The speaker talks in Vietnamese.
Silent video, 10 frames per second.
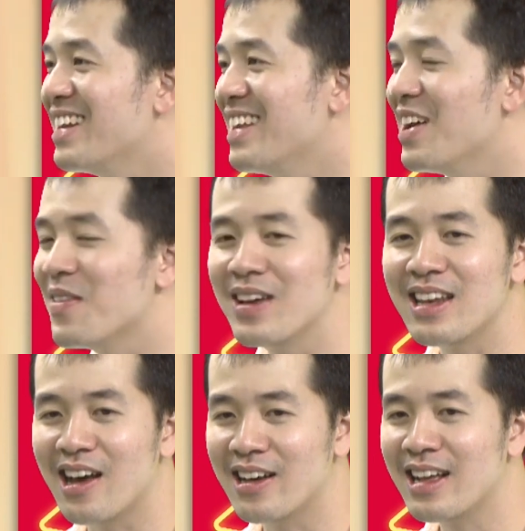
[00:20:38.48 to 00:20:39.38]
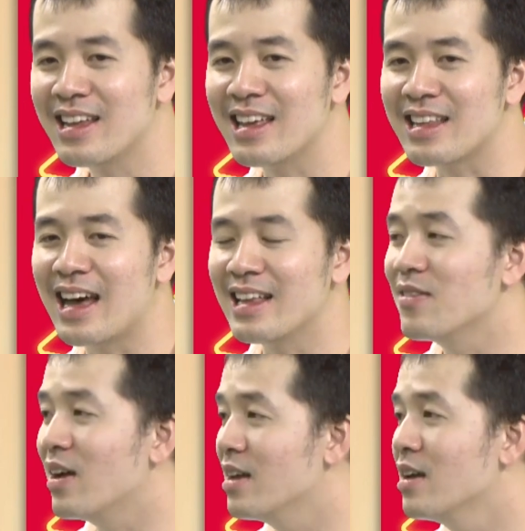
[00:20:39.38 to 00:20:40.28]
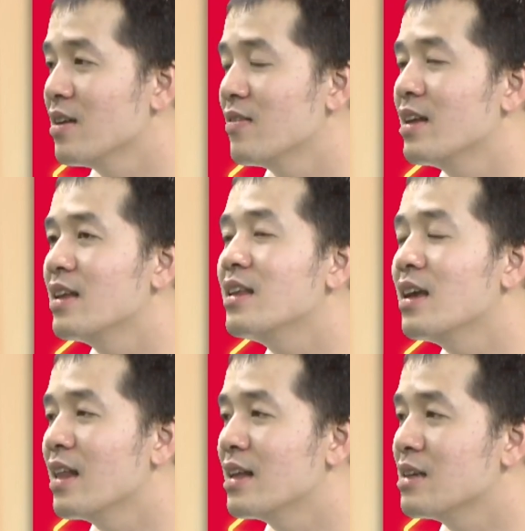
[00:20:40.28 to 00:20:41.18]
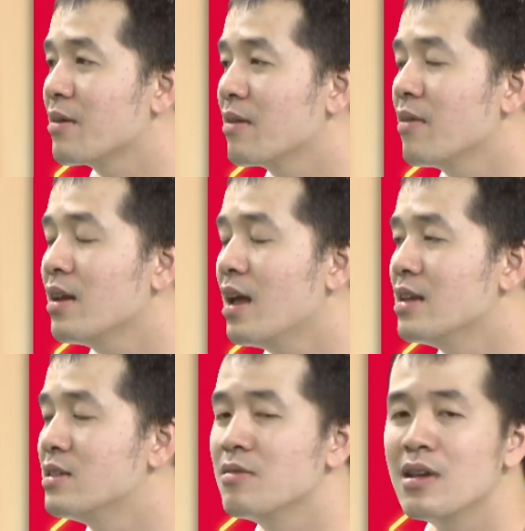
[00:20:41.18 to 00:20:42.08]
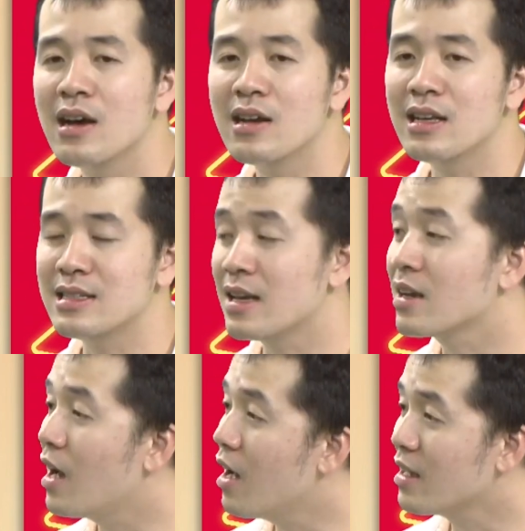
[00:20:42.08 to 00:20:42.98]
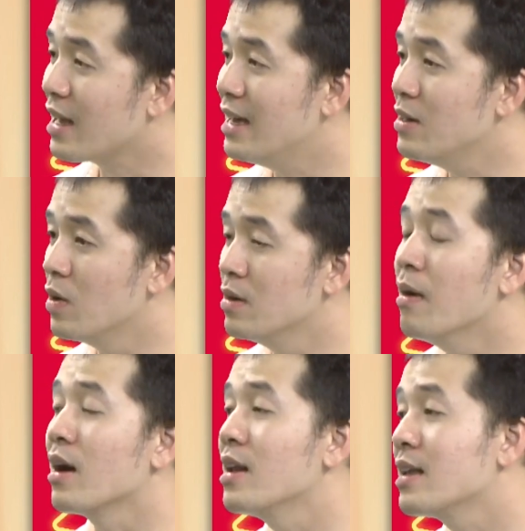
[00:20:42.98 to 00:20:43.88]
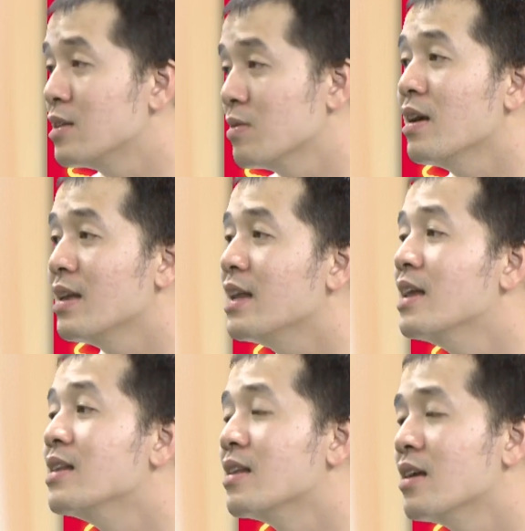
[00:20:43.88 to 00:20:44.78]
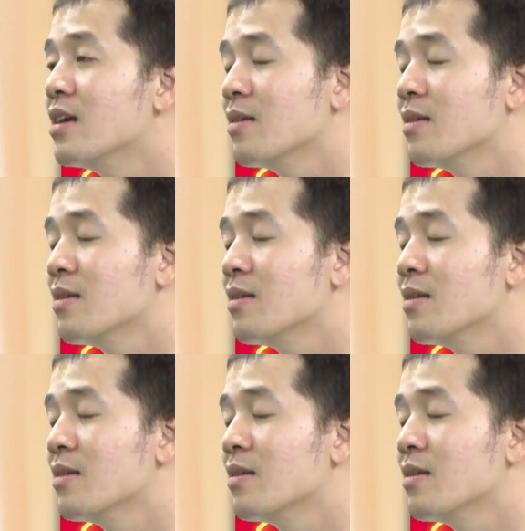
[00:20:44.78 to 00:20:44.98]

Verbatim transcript: vậy nên nãy giờ mới nói cái đề tài như vậy. Và dĩ nhiên là trong cái vấn đề thriller đó thì sẽ có cả nổi bật lên cái chủ đề gia đình,